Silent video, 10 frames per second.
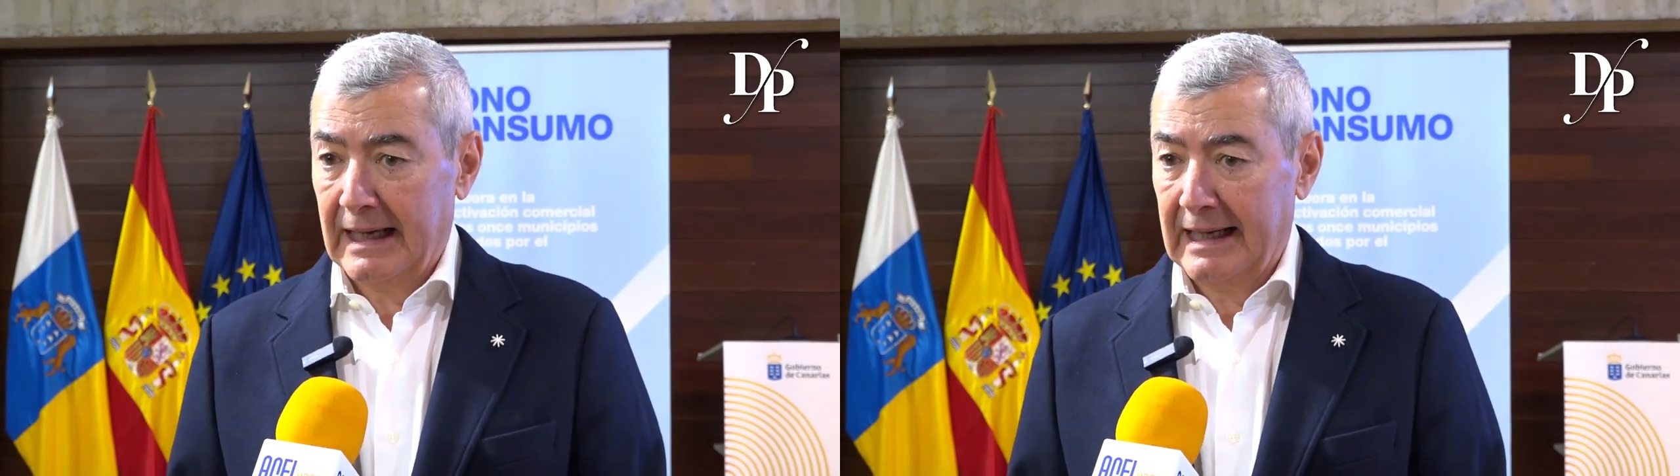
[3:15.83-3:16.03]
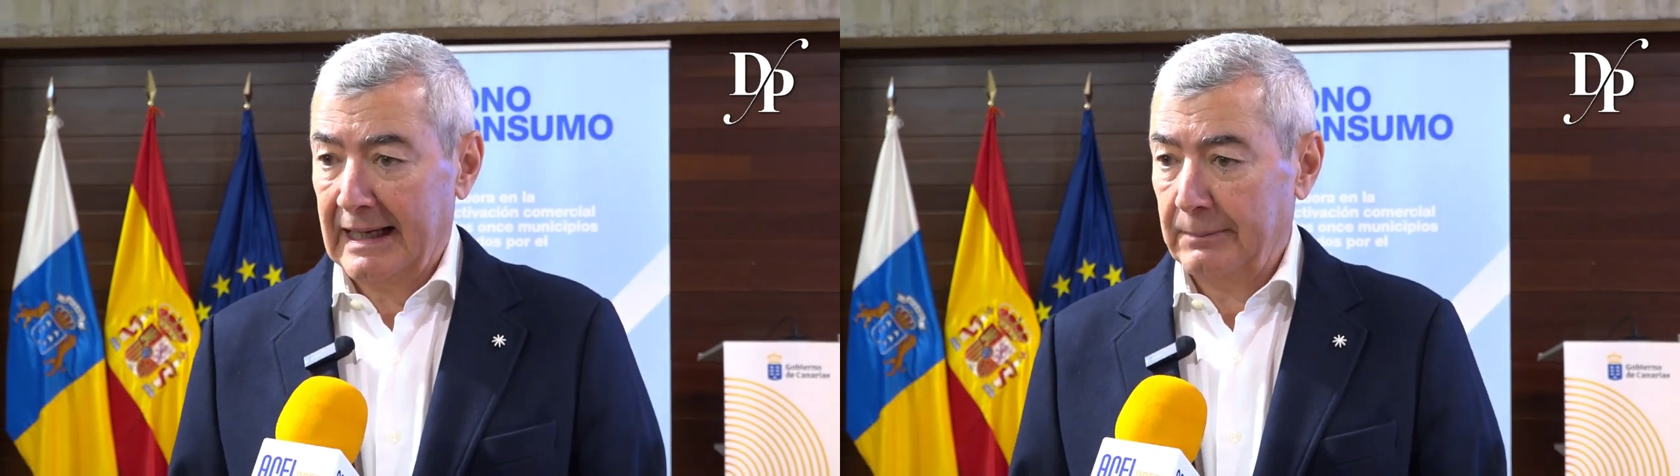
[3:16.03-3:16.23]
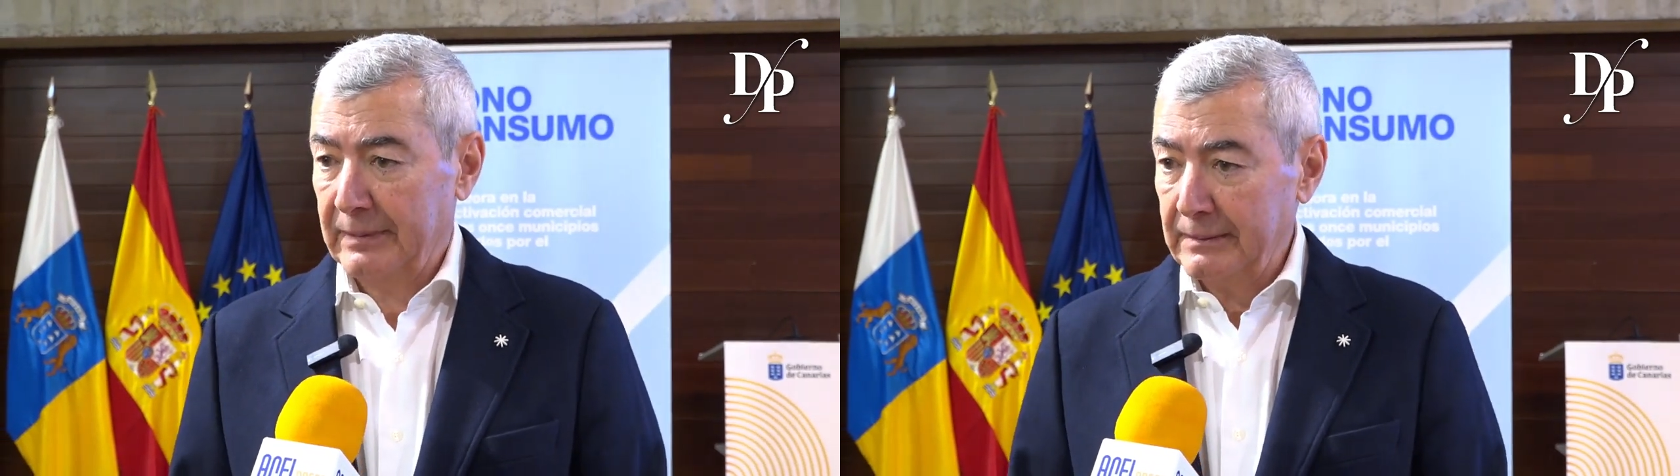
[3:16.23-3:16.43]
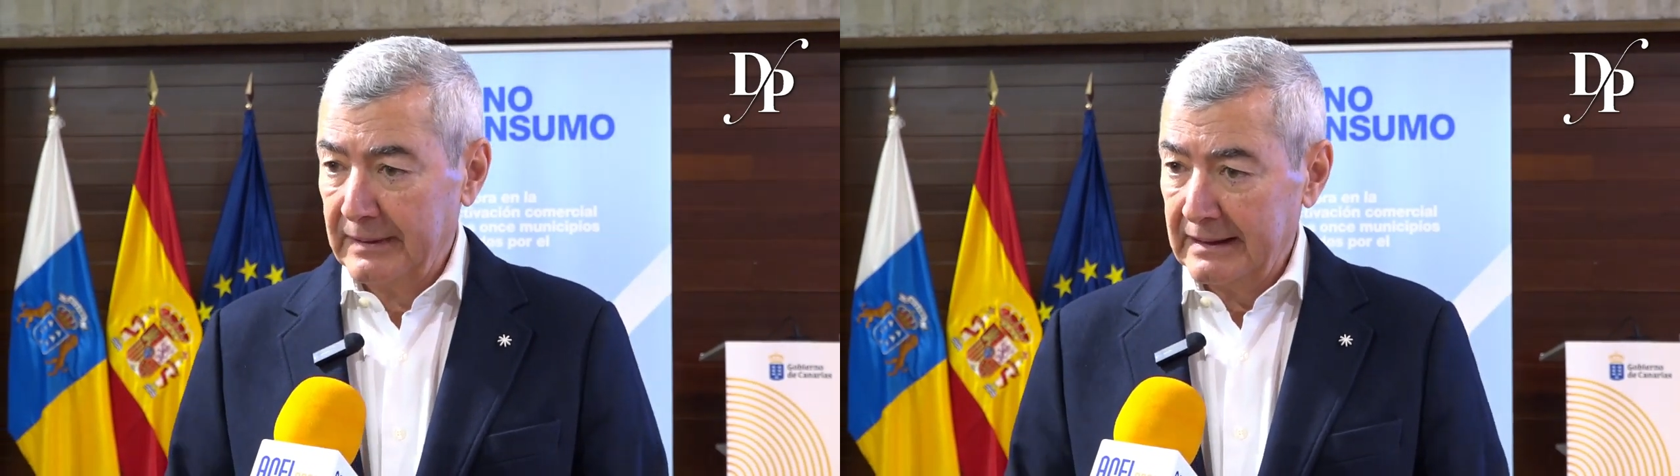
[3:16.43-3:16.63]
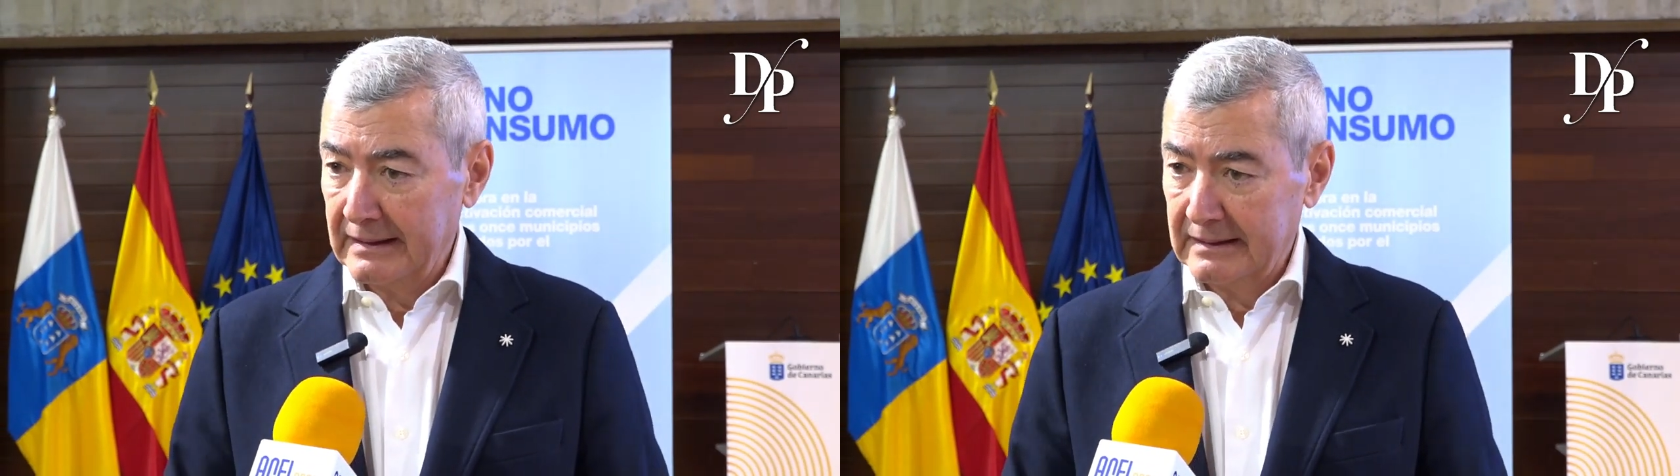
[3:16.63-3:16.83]
a las
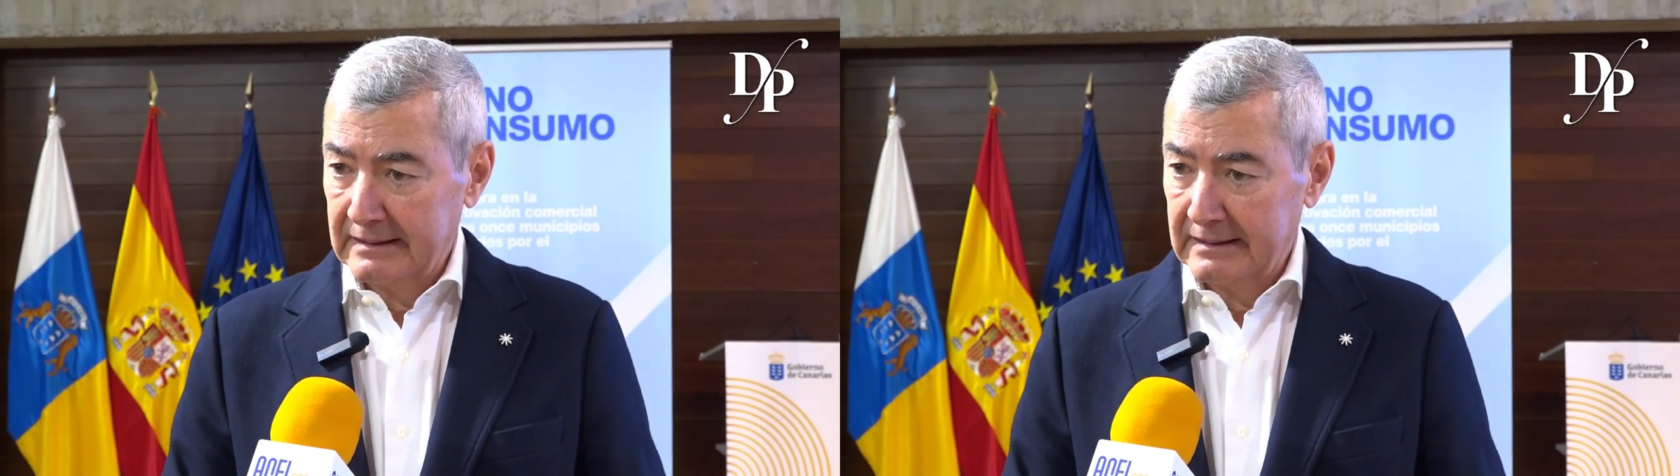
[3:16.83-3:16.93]
pymes